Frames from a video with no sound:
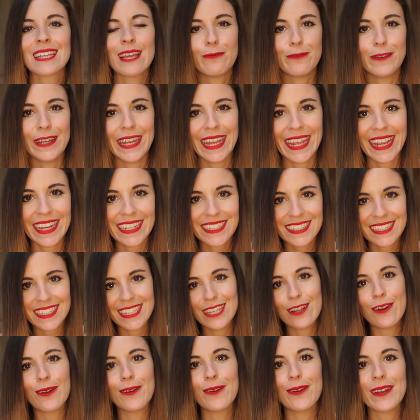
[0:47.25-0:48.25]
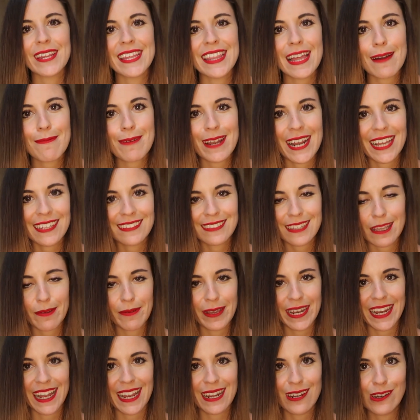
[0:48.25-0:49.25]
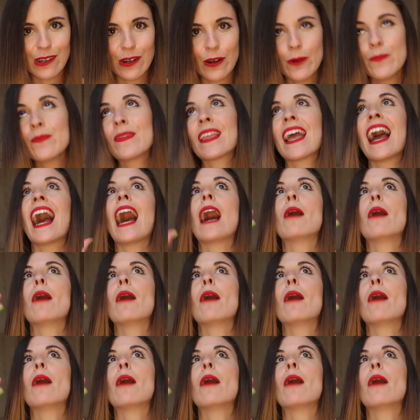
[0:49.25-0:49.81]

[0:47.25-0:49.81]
fresh y colorida para este verano